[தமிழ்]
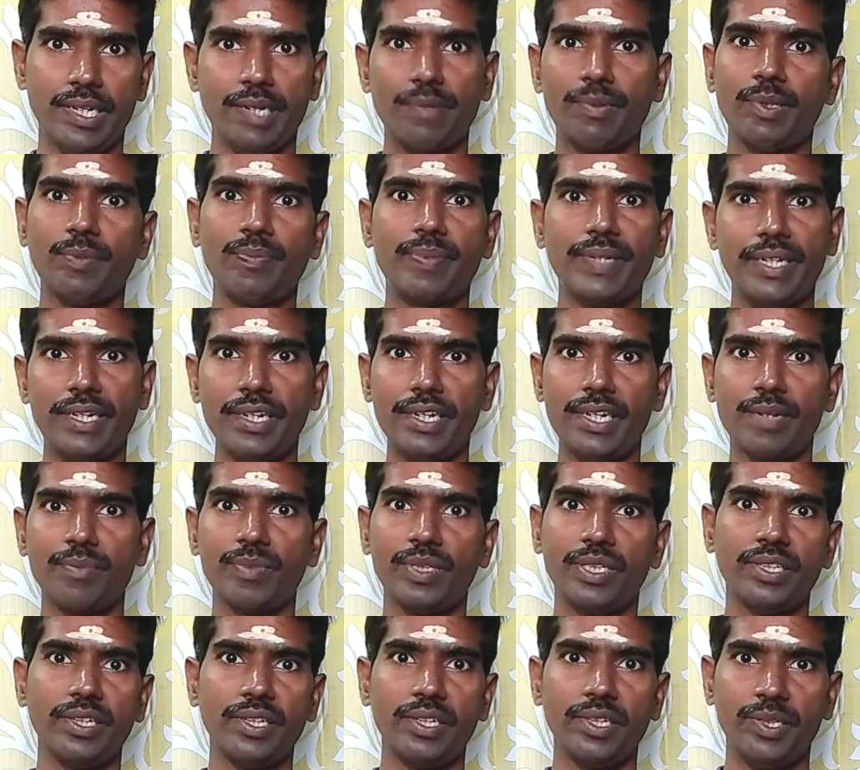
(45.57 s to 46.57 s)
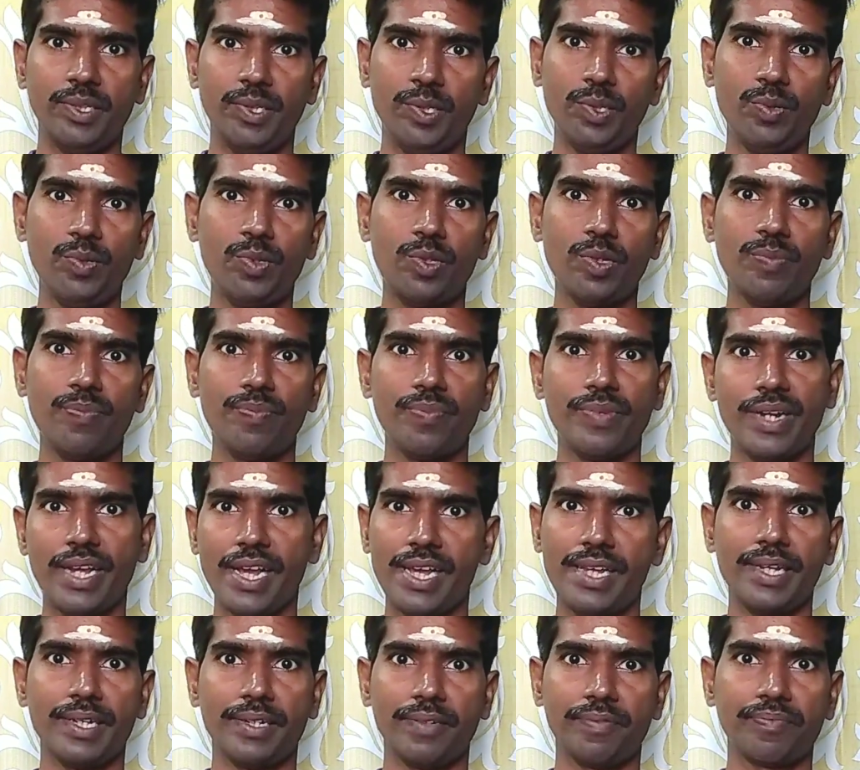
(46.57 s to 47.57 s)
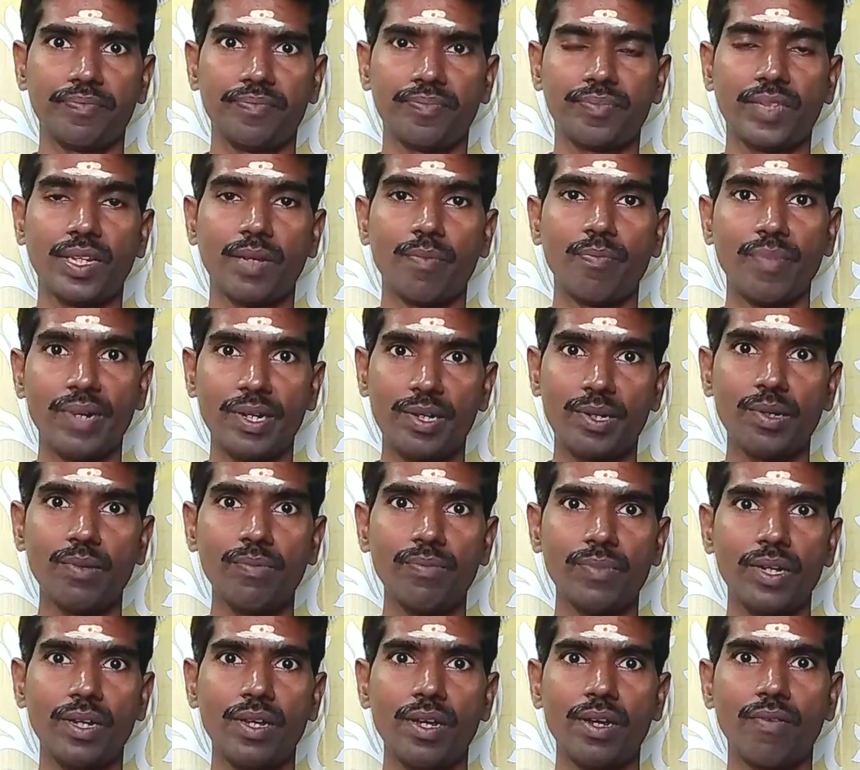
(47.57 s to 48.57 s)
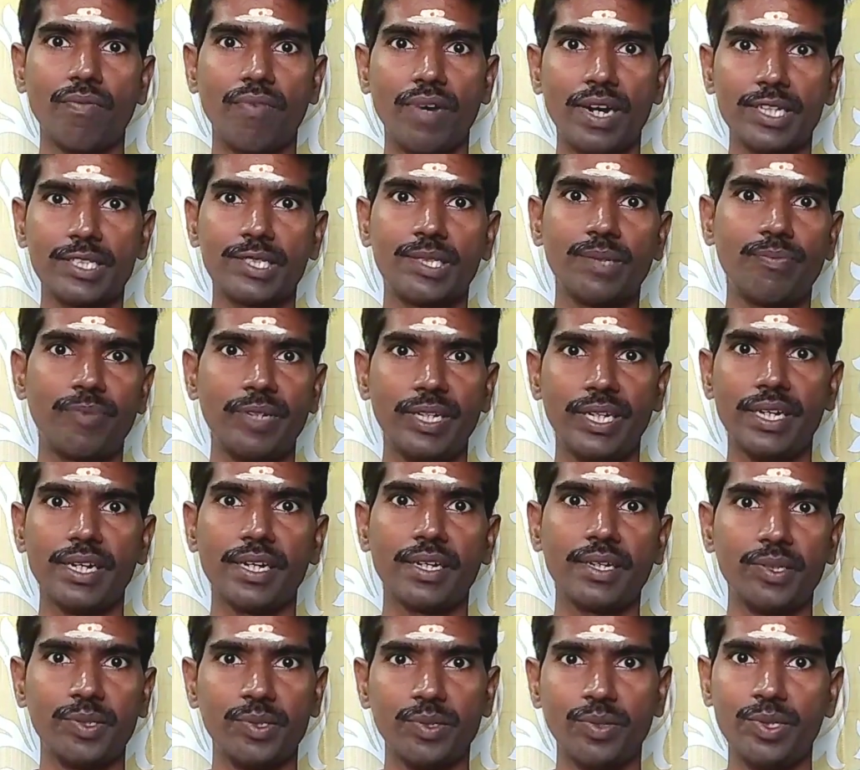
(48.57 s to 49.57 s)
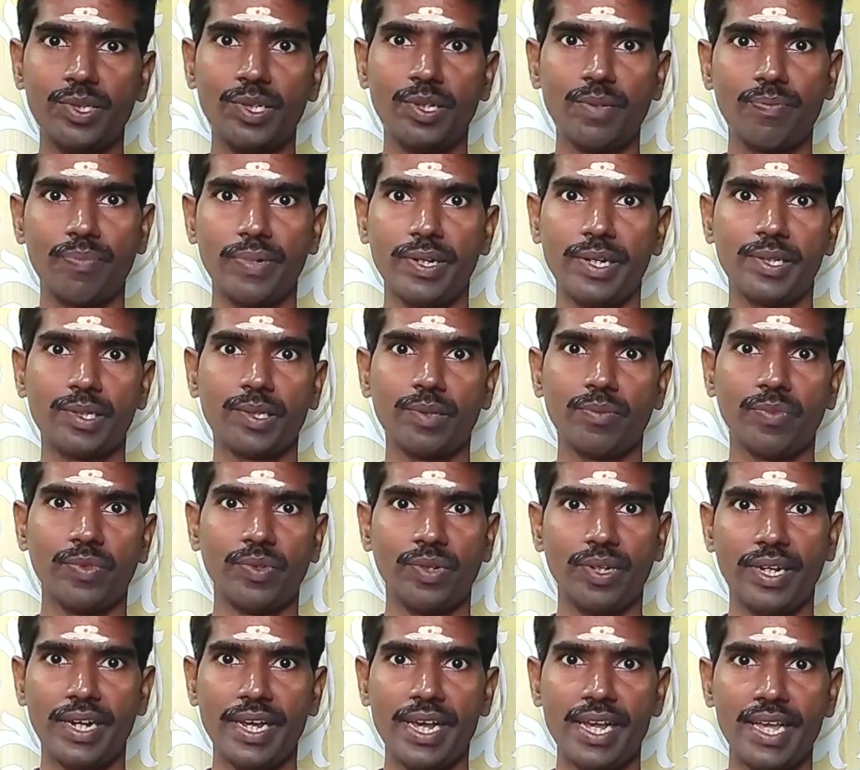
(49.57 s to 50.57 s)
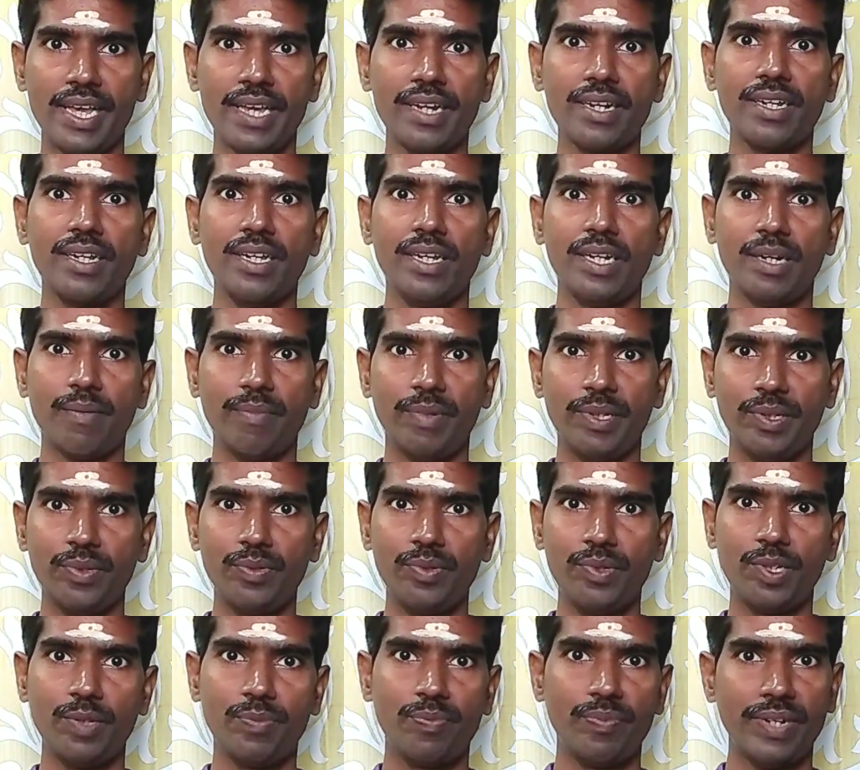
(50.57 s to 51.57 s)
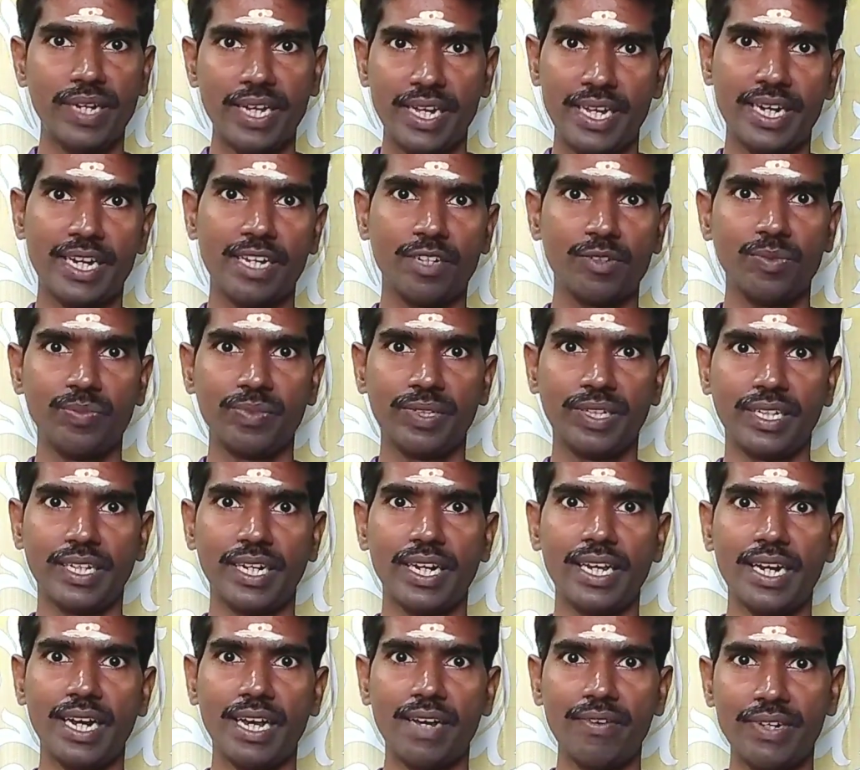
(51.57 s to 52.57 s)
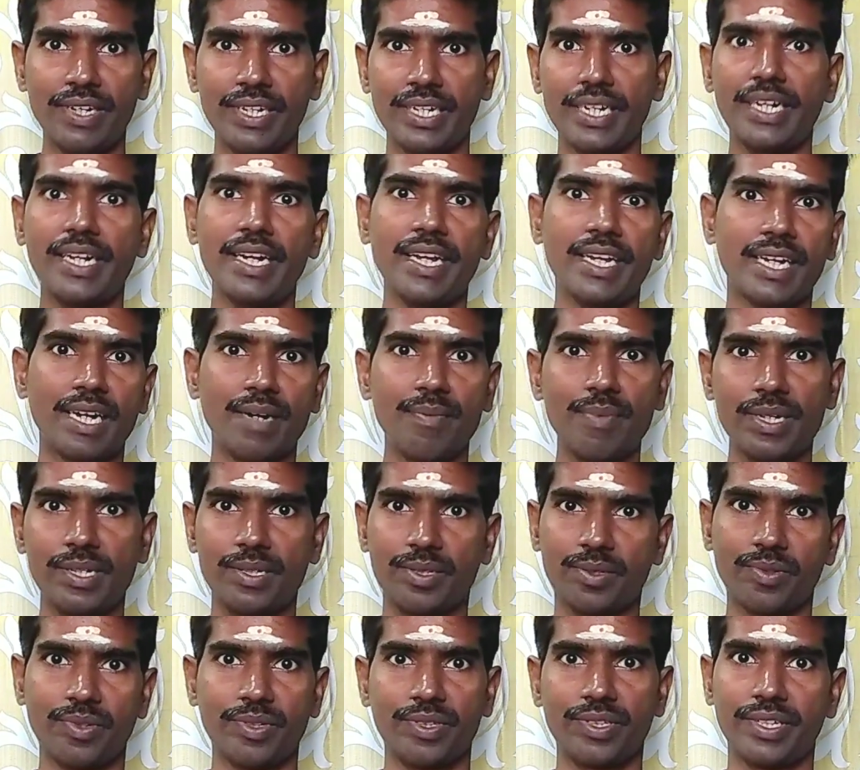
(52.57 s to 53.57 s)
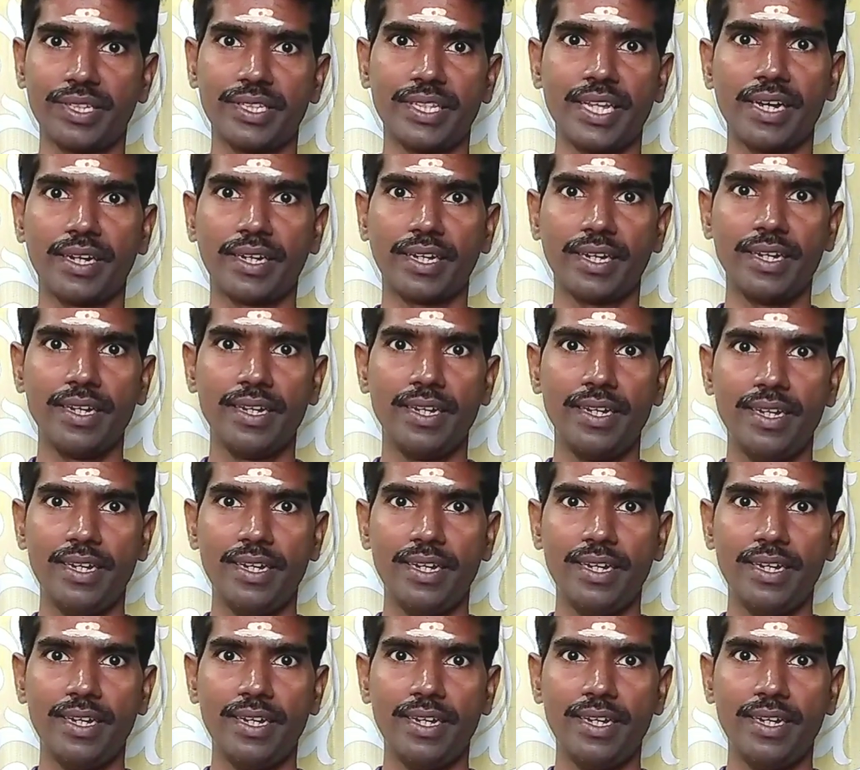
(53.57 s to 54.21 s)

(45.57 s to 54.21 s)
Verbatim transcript: என்பது பற்றி நமது யூடியூப் நேயர் மற்றும் வாட்ஸ்அப் வழியாக ஜோதிடம் படிக்கும் ஒரு நேயர் நம்ம யூடியூப் நேயராகவும் இருக்கிறார் அவர் கீழே கமெண்ட்ஸ் கொடுத்துருந்தாங்க